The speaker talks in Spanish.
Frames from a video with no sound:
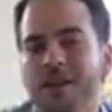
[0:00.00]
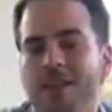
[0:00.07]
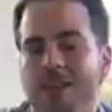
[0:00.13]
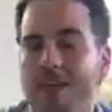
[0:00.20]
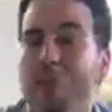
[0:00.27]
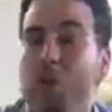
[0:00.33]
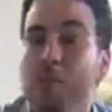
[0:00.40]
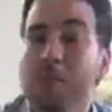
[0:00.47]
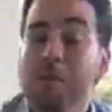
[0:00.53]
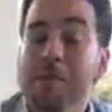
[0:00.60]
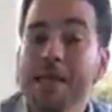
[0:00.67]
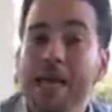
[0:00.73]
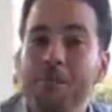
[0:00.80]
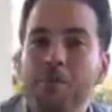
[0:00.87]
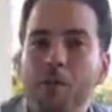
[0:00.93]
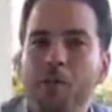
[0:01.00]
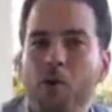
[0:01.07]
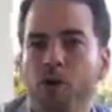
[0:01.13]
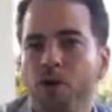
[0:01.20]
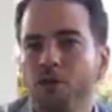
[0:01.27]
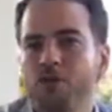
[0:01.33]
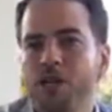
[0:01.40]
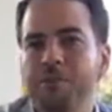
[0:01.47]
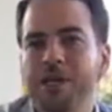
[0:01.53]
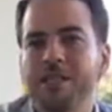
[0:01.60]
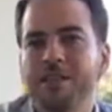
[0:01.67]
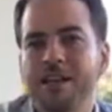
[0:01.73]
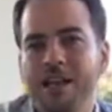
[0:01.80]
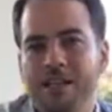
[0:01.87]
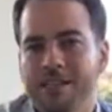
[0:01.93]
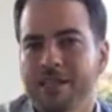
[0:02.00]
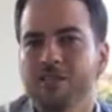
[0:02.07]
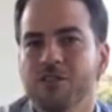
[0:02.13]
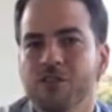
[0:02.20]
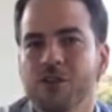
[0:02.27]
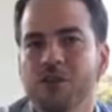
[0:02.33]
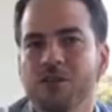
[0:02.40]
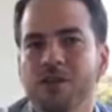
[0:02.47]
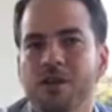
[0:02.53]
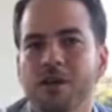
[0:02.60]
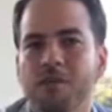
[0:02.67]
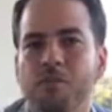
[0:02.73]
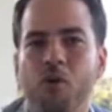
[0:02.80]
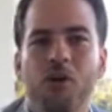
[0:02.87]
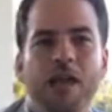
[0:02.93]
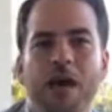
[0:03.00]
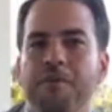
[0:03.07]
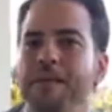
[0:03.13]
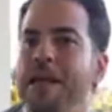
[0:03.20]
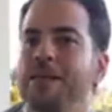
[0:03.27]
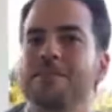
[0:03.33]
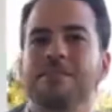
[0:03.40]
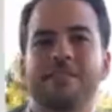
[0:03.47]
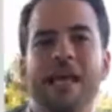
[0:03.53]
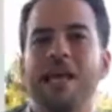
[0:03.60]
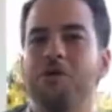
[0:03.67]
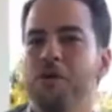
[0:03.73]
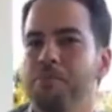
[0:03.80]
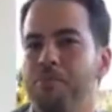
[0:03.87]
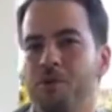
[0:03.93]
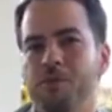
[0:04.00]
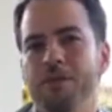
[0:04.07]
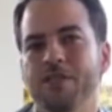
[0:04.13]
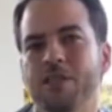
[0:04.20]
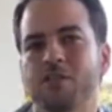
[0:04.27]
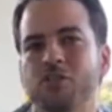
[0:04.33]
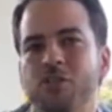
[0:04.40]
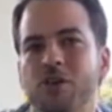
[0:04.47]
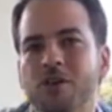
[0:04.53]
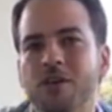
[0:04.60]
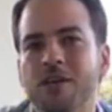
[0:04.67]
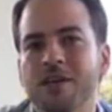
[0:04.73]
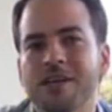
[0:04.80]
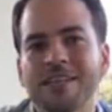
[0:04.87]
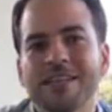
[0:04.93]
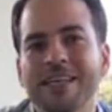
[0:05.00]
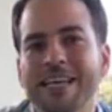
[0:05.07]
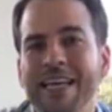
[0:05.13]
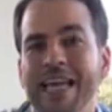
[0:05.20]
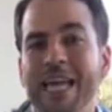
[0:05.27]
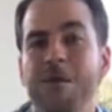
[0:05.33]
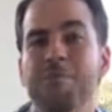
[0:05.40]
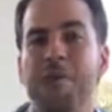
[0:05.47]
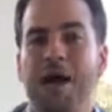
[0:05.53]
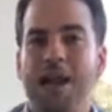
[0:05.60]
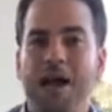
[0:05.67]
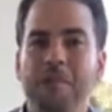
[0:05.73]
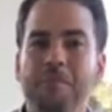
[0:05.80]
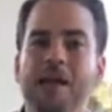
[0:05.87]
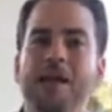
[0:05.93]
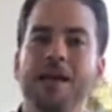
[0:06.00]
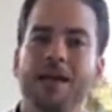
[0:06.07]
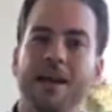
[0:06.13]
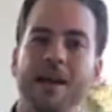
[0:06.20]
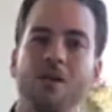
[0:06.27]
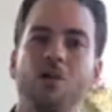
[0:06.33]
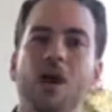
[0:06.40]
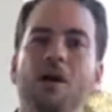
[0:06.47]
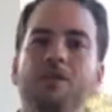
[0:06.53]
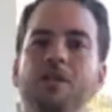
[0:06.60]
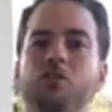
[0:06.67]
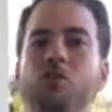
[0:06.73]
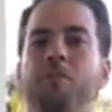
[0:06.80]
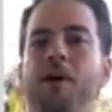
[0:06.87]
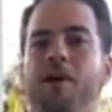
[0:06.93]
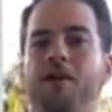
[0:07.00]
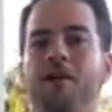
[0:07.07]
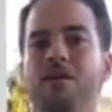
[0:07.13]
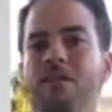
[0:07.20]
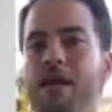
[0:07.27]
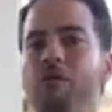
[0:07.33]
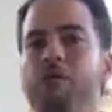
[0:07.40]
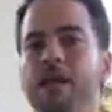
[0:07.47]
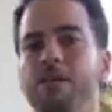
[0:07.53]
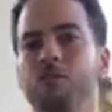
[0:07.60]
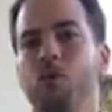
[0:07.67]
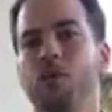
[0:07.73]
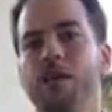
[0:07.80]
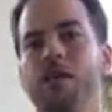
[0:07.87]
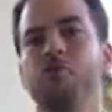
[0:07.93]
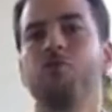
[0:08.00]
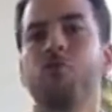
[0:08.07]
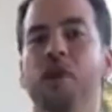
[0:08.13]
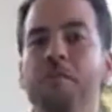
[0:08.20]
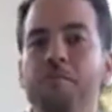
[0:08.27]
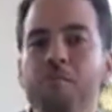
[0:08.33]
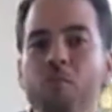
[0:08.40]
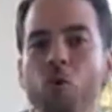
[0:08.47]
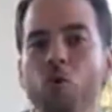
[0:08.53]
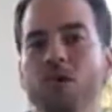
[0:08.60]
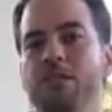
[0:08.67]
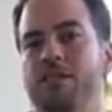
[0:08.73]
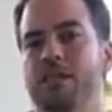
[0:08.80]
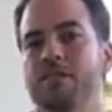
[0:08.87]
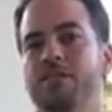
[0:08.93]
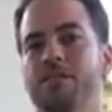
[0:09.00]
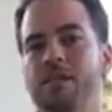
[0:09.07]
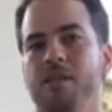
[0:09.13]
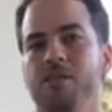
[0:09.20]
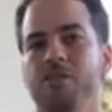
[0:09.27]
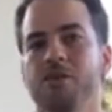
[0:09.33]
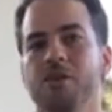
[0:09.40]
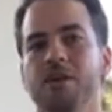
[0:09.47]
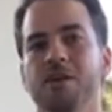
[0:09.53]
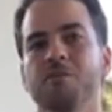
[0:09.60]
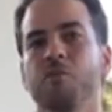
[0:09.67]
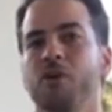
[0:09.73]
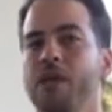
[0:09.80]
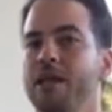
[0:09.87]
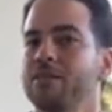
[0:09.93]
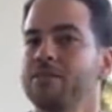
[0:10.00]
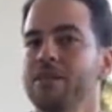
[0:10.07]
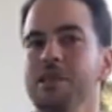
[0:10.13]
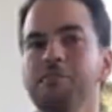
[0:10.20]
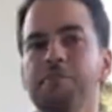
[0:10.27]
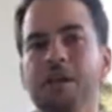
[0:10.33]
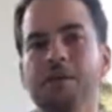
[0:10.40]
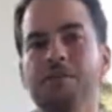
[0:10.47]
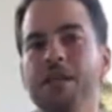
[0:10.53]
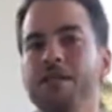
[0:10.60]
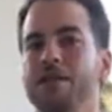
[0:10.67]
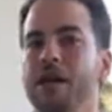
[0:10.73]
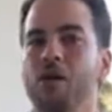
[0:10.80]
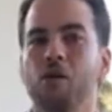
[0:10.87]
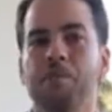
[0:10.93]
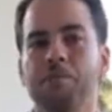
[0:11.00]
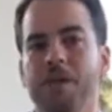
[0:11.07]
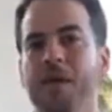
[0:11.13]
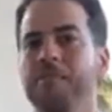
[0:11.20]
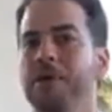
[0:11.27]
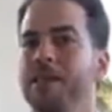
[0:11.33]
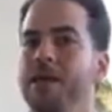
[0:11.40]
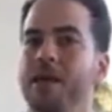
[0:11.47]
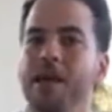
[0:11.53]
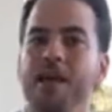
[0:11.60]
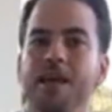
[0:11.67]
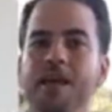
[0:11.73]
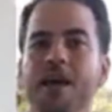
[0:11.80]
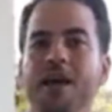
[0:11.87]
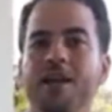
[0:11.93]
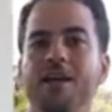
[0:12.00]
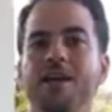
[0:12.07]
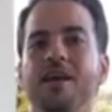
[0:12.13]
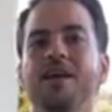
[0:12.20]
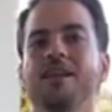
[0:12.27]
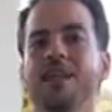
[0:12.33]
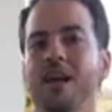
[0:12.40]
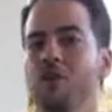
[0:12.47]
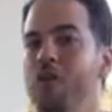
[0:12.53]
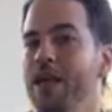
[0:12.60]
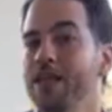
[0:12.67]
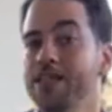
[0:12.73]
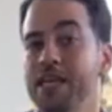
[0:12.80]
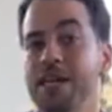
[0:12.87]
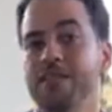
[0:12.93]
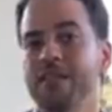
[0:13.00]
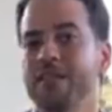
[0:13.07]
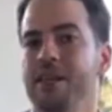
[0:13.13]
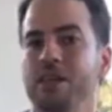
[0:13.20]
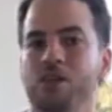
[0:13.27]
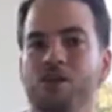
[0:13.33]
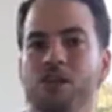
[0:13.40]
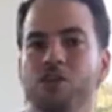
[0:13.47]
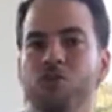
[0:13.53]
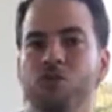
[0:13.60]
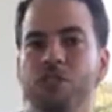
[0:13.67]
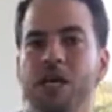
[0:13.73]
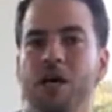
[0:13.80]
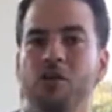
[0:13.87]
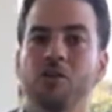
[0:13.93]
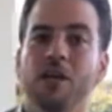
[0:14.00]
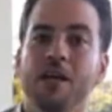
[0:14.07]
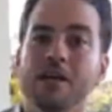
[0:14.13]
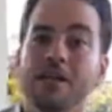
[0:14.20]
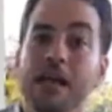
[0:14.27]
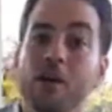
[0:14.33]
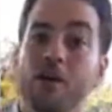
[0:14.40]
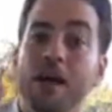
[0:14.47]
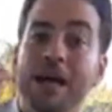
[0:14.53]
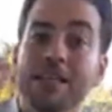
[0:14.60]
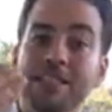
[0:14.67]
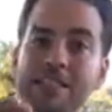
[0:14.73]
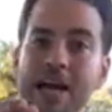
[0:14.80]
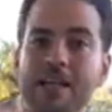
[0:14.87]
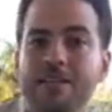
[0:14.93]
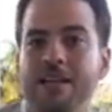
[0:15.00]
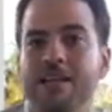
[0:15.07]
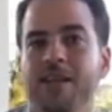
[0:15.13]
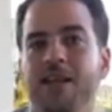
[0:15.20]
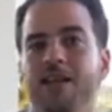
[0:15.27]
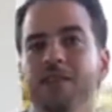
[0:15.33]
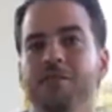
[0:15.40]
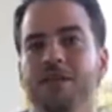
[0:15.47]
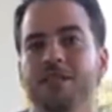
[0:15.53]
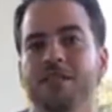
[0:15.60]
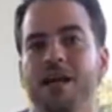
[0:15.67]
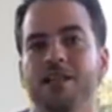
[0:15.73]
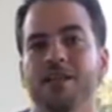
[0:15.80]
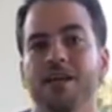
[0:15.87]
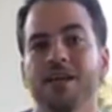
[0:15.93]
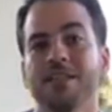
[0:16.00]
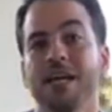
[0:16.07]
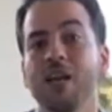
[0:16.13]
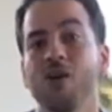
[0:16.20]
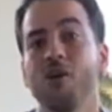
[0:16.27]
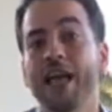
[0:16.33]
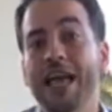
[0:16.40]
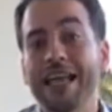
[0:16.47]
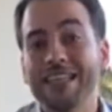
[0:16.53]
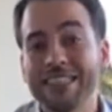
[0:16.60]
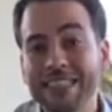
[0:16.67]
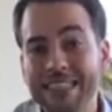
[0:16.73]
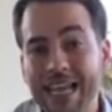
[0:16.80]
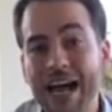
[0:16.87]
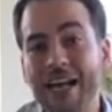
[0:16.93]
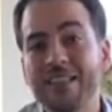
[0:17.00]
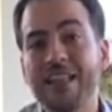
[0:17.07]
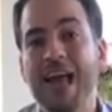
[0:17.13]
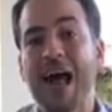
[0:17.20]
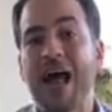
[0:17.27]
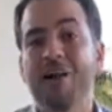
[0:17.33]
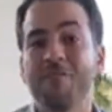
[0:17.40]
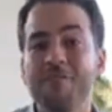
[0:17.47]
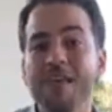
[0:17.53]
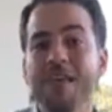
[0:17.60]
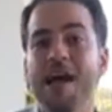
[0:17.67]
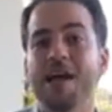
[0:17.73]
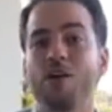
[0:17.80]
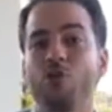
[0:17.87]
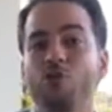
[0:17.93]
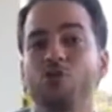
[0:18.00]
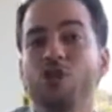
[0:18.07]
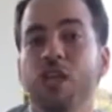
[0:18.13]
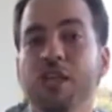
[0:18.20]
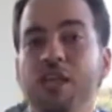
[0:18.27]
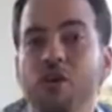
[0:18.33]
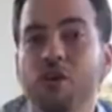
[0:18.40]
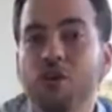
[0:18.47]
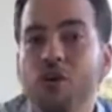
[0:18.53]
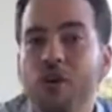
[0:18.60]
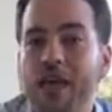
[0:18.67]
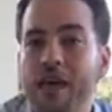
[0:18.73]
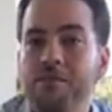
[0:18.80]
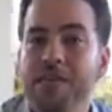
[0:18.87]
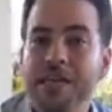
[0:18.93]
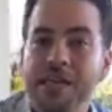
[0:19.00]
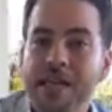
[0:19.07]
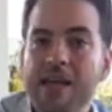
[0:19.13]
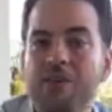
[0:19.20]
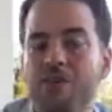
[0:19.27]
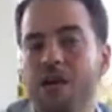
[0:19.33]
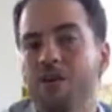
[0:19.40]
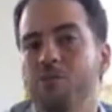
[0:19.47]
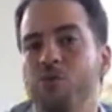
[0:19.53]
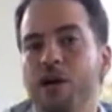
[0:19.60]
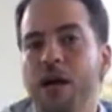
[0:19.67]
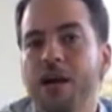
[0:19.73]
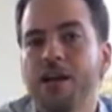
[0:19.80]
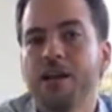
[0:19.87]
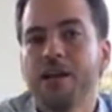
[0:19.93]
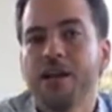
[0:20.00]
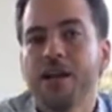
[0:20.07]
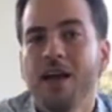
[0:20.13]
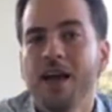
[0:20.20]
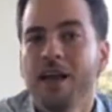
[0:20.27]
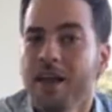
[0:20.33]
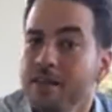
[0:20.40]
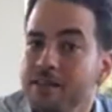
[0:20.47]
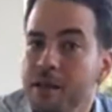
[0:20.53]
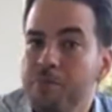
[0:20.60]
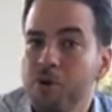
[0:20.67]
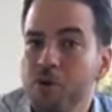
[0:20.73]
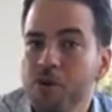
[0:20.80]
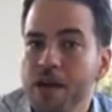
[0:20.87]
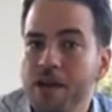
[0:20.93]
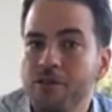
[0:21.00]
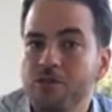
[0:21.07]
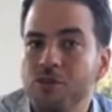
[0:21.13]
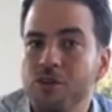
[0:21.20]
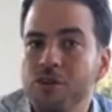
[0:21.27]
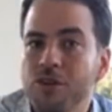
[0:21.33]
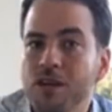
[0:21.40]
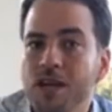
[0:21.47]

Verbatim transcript: Y eso a mí me llamó poderosamente la atención, porque había cero improvisación. Y para mí crear los hábitos para, de un networker fue muy sencillo, porque simplemente copié, me dejé guiar de los que ya tenían los resultados, de los que ya tenían libertad, de los que ya habían conseguido lo que vinieron a buscar en este proyecto.